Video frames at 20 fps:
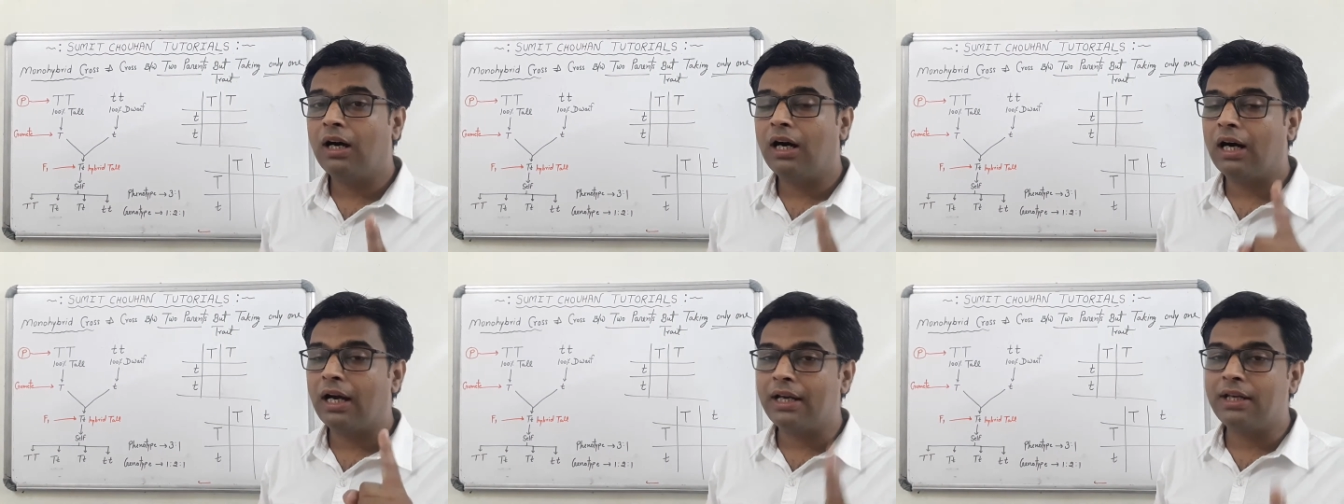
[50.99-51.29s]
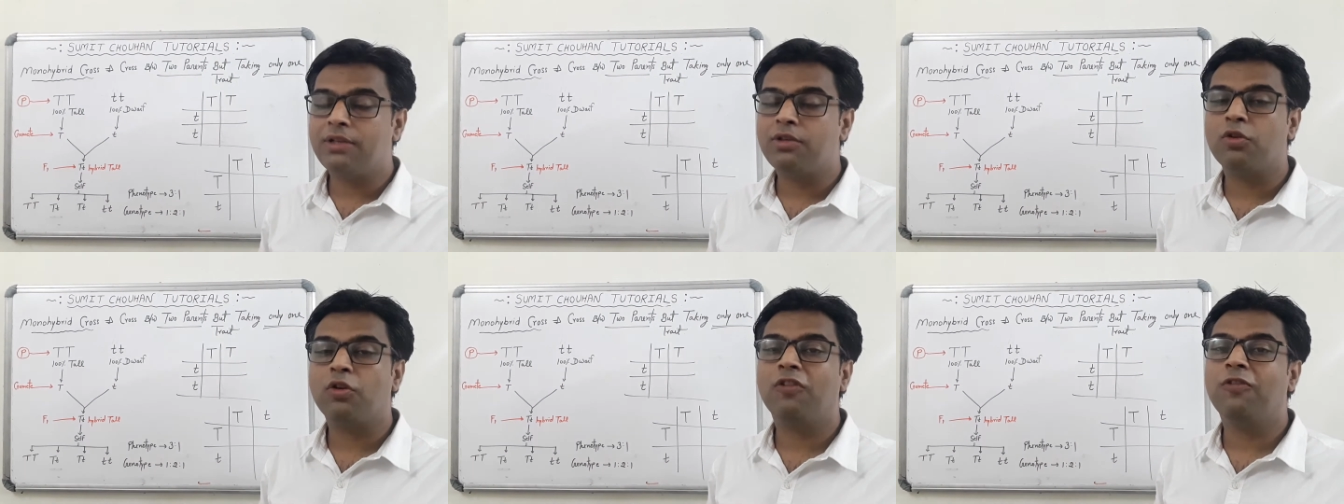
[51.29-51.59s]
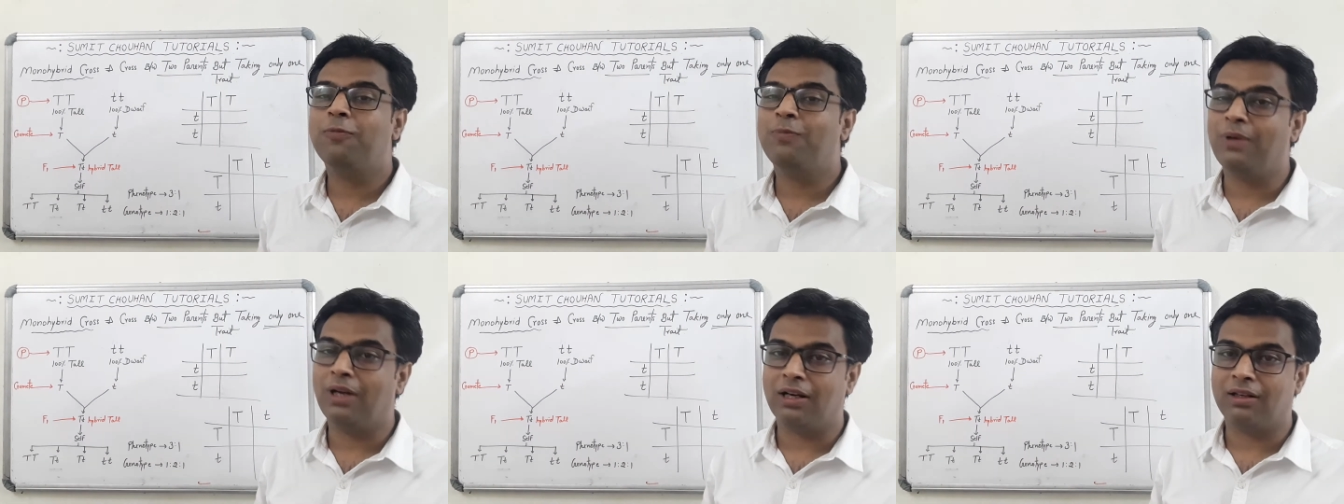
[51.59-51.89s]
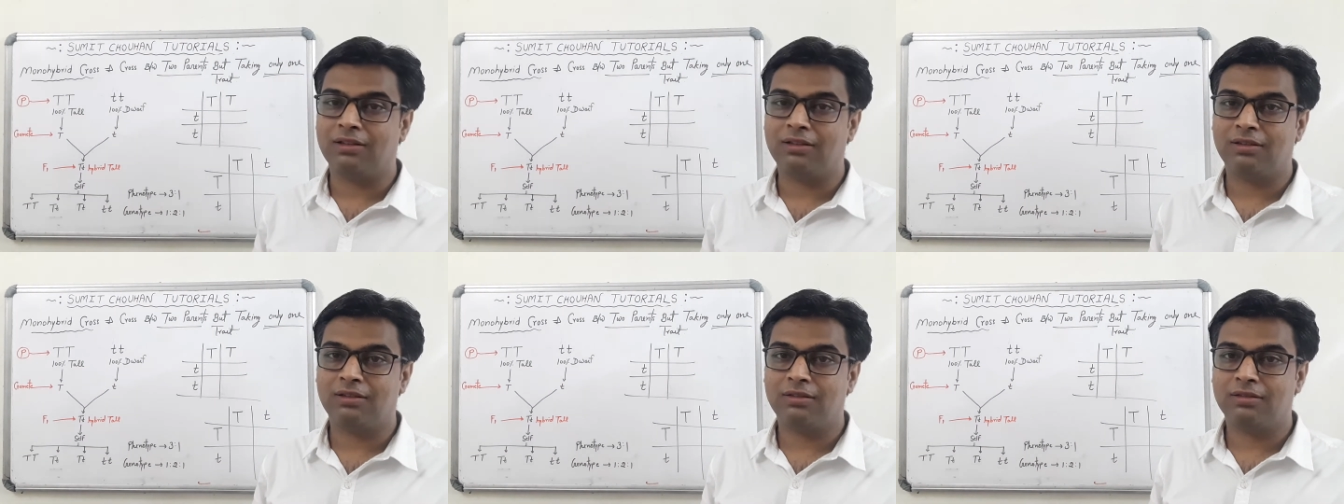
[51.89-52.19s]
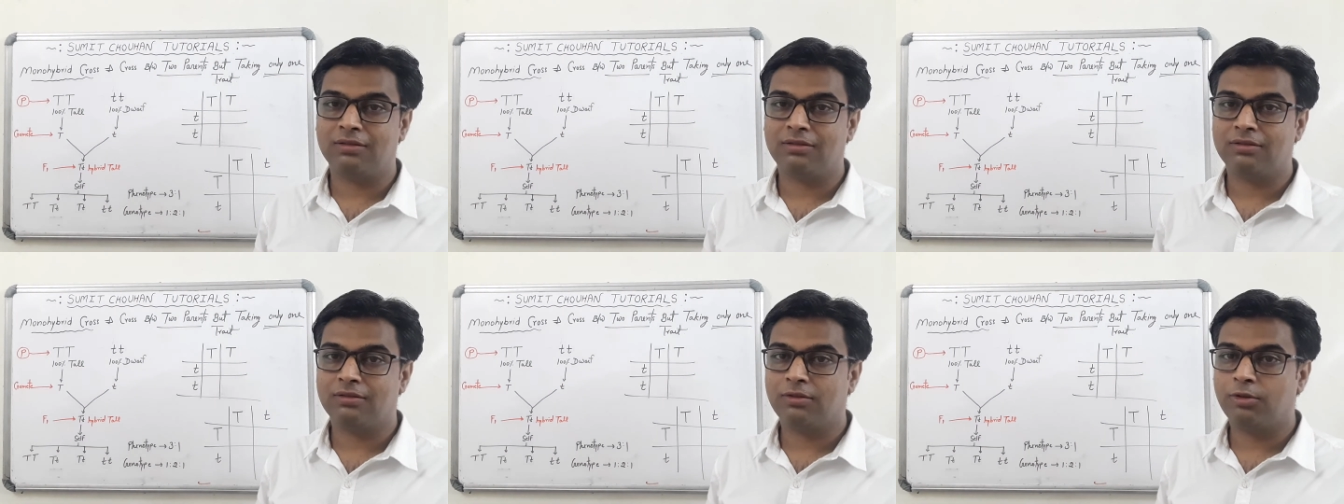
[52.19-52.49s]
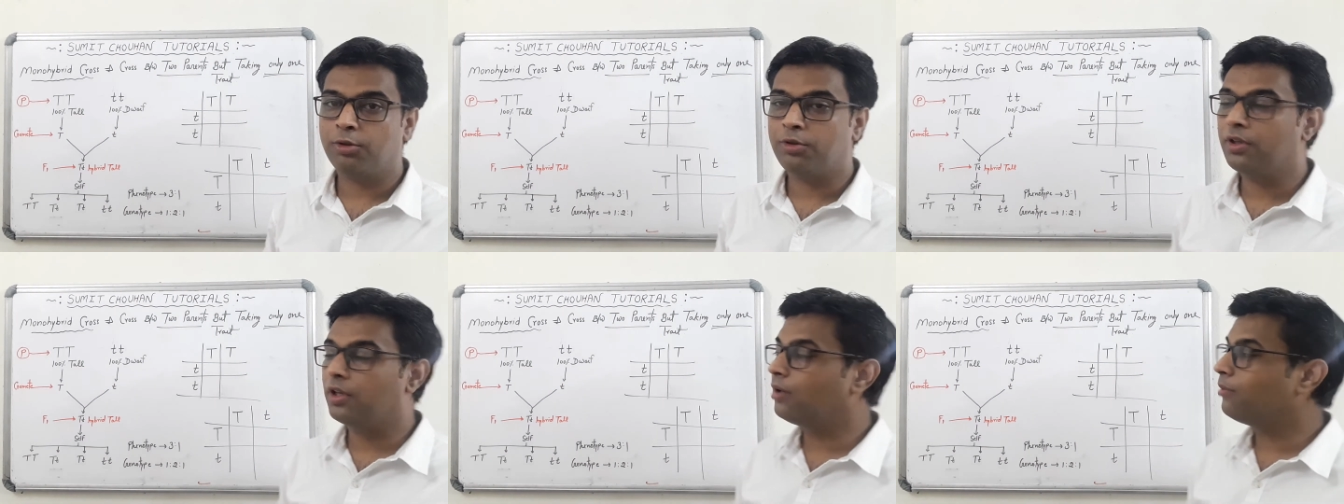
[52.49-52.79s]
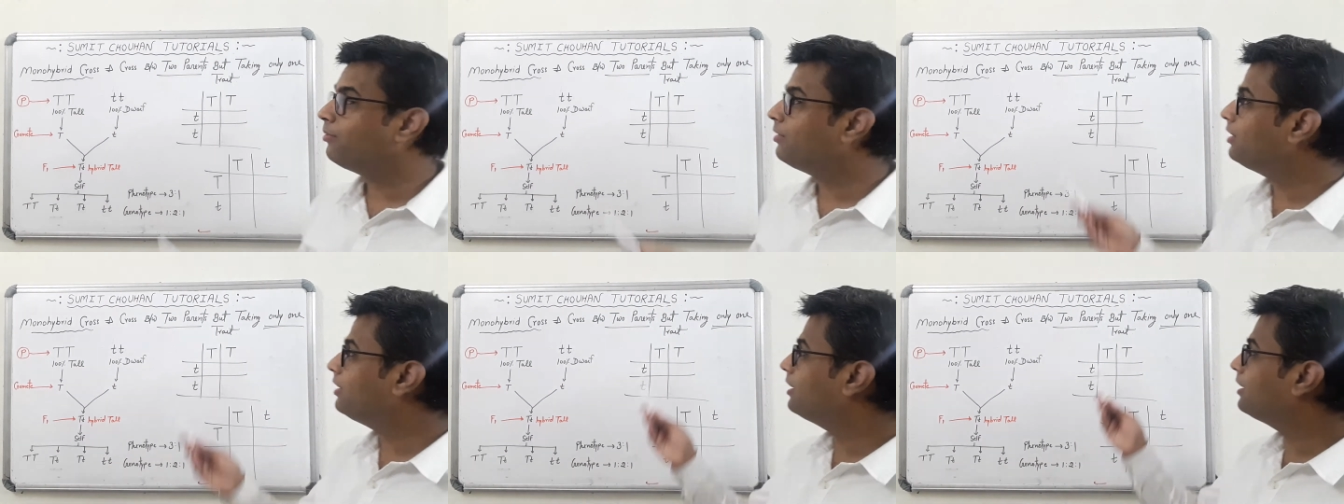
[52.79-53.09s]
हाइट ऑफ प्लांट क्योंकि
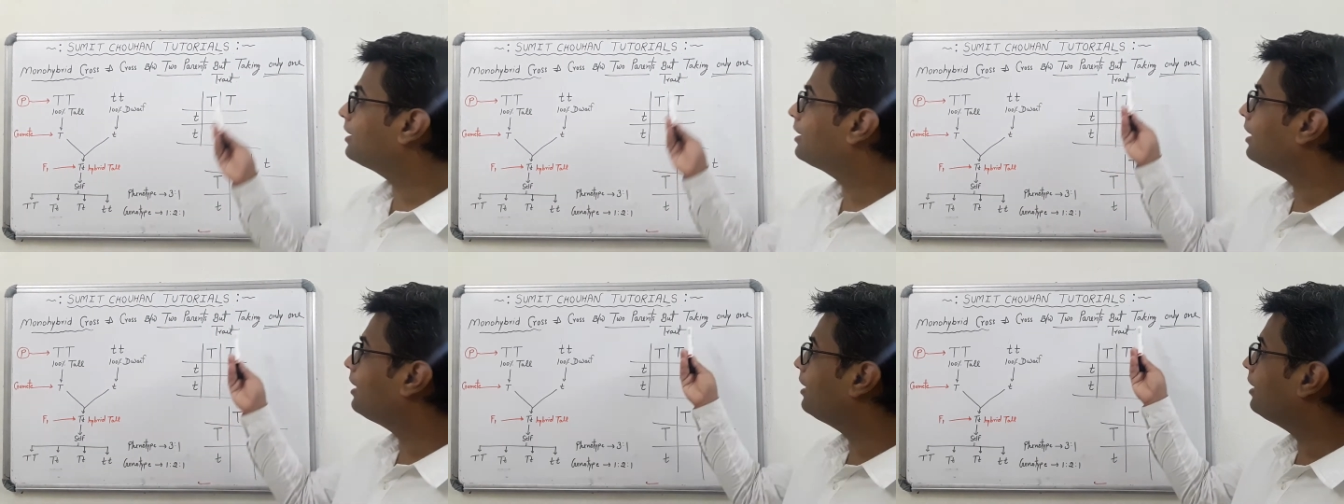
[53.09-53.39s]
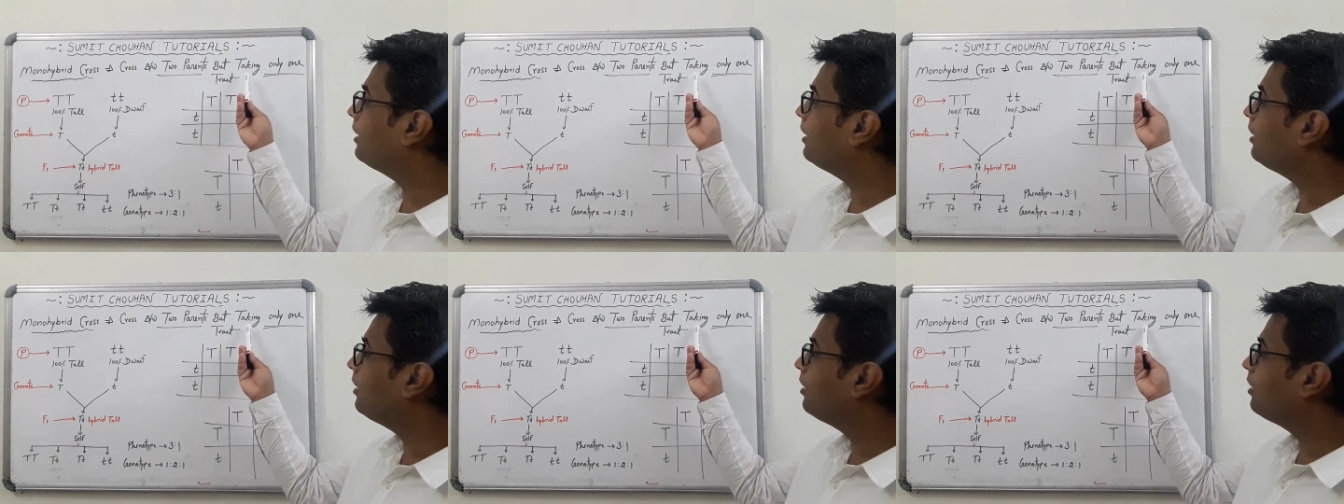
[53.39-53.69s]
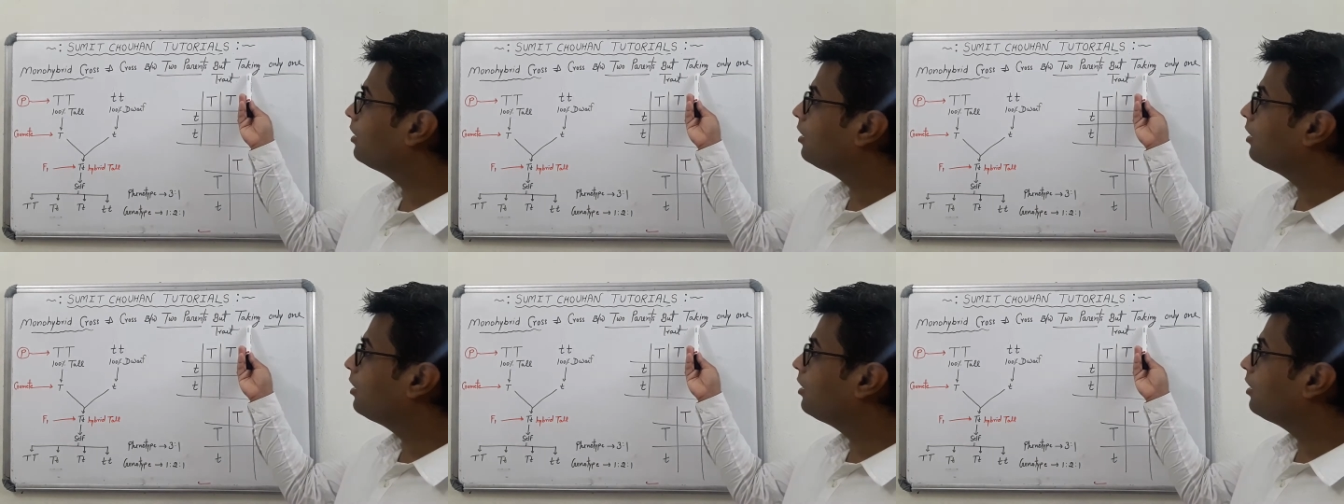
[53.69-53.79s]
हमने ये कहा है